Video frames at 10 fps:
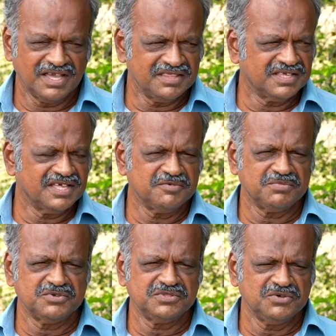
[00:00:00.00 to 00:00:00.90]
அதுக்காக
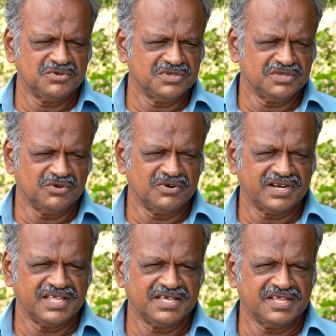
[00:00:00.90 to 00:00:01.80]
இப்போ வந்து ஒரு
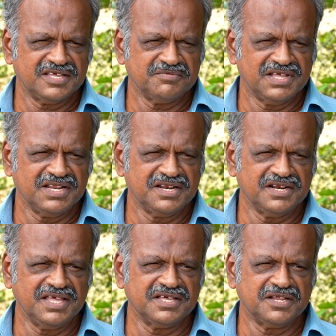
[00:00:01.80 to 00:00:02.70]
ஒன்றரை ஏக்கருக்கு மேலே
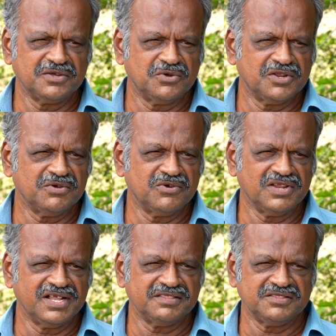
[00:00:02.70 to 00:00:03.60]
ரெண்டு ஏக்கருக்கு குறைவாக
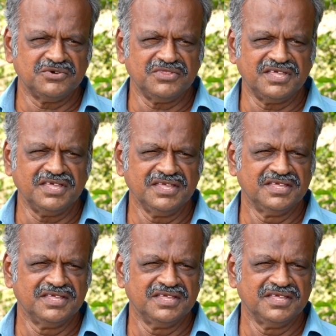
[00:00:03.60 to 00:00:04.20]
உள்ள இடத்த ஒதுக்கி